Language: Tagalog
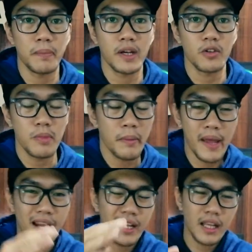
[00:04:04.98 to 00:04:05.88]
pa, no?
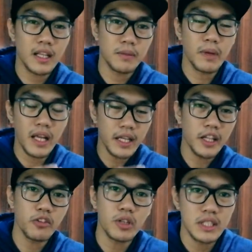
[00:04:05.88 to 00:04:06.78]
Mamaya, nakikita, makikita
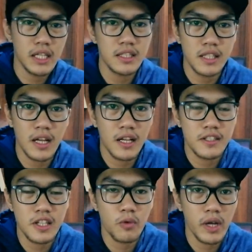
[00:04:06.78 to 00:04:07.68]
niyo kasi yan sa
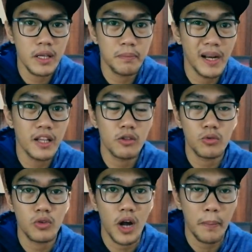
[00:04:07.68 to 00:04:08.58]
ZY Play,
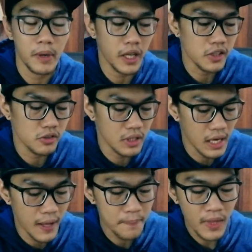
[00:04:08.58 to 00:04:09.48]
yung application
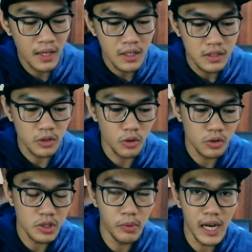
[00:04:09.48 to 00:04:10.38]
nila.
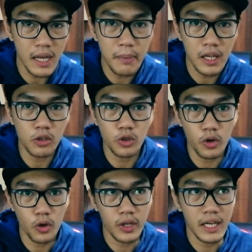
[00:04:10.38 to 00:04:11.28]
So, simula na bili ko
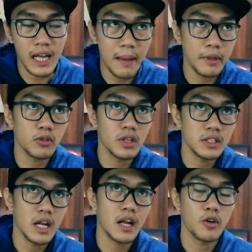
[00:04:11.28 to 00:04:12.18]
to, ginagamit ko na
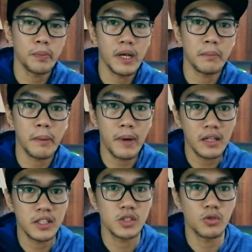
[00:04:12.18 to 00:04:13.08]
siya, no,
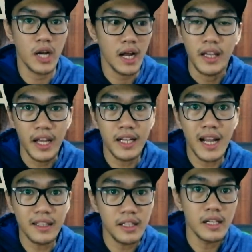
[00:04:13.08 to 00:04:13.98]
pinangpa-practice ko na. And
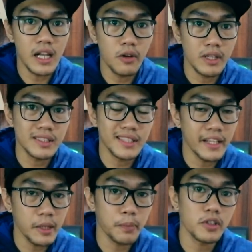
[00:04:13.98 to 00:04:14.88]
until now is
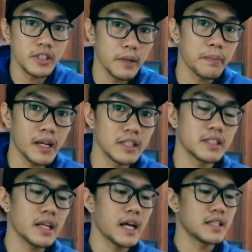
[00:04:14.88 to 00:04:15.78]
90% pa rin
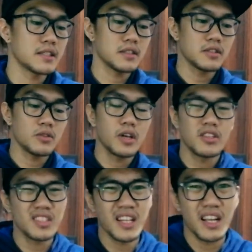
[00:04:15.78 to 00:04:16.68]
siya, guys. So,
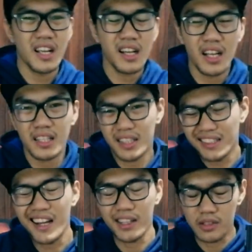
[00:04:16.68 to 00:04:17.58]
ganun siya
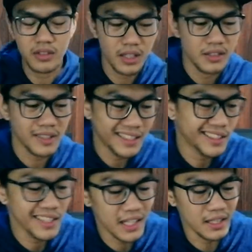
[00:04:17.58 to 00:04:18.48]
katatag, no? Ganun
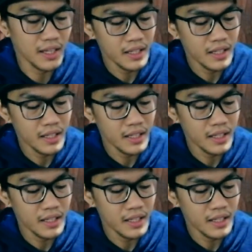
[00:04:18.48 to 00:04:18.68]
katatag.